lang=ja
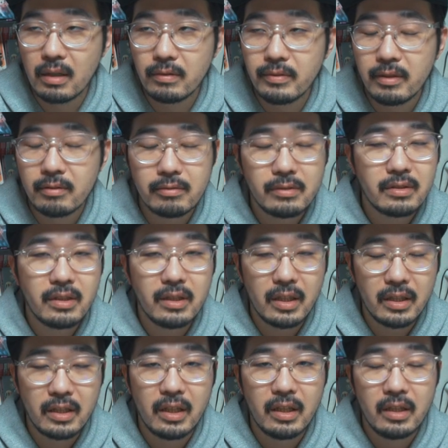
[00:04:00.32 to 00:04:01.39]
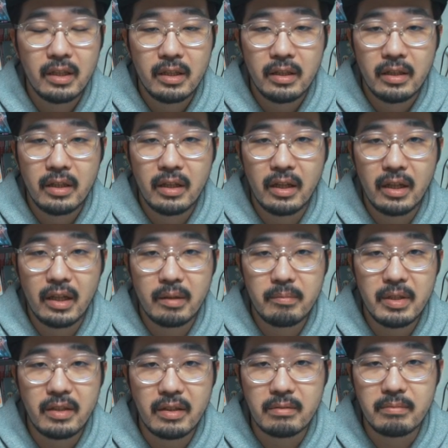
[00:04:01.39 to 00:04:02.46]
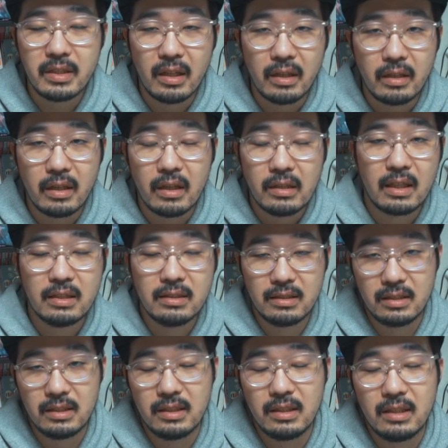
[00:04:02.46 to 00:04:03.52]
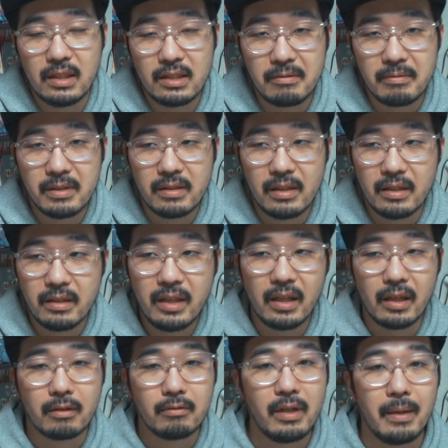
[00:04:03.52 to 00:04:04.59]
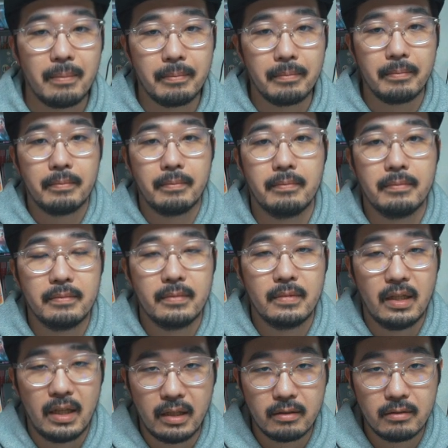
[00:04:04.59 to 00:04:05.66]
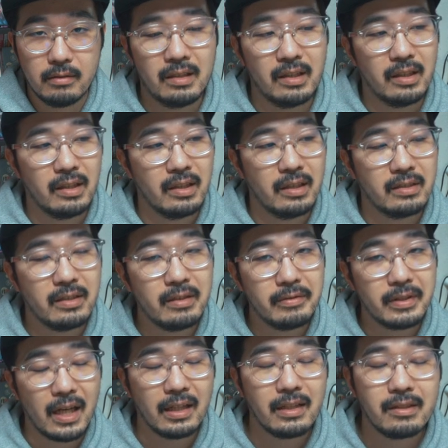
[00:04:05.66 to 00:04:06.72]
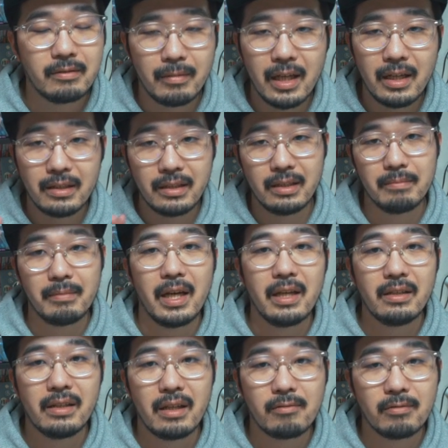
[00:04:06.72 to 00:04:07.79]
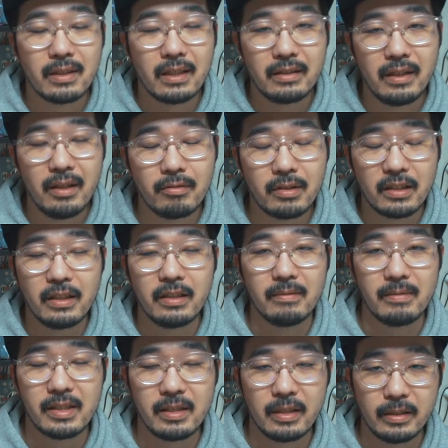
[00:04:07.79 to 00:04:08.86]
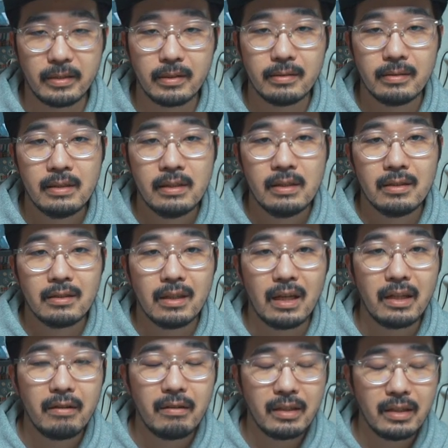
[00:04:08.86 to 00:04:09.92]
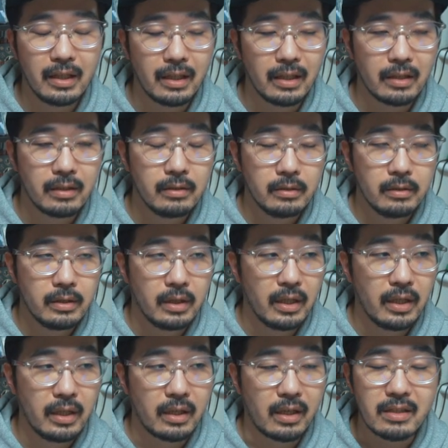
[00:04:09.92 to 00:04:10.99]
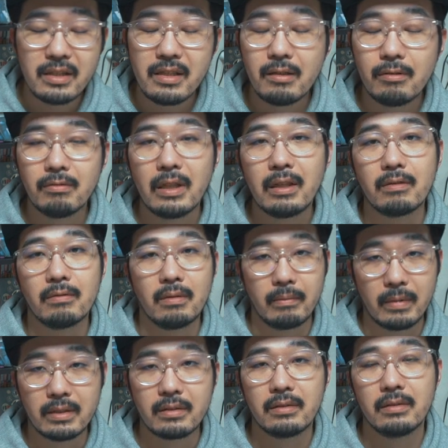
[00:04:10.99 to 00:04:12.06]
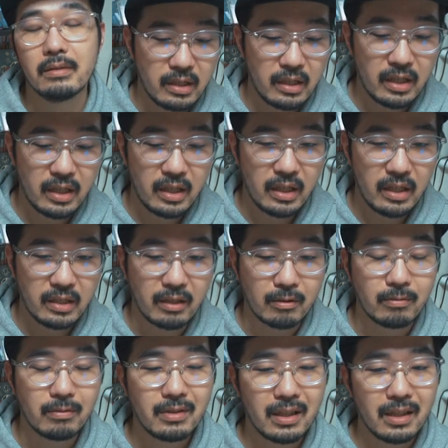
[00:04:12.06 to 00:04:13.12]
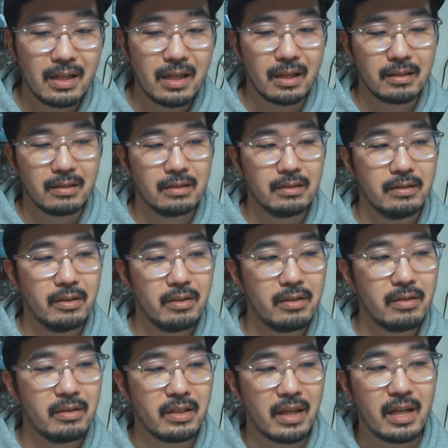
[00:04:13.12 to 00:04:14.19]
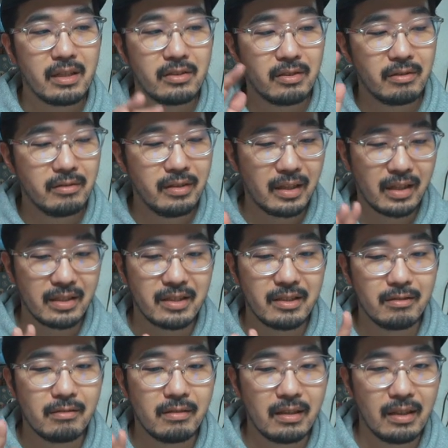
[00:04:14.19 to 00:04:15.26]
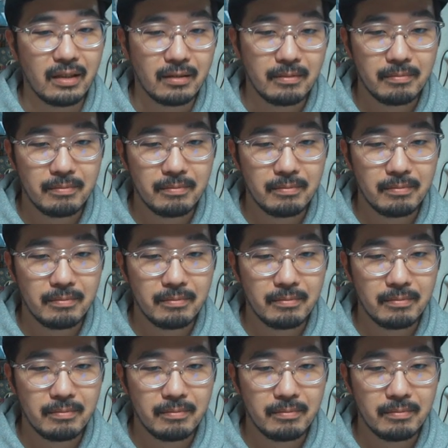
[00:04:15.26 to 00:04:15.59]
アフレコ付きでね、えー、見てるみたいな感じがしますね。で、これ、はい、えー、シェフが話す前に毎回こうた手を叩いてましたけど、あれはね、えー、カチンコだと思います。えー、だこっから、よーい、アクションでカチンコが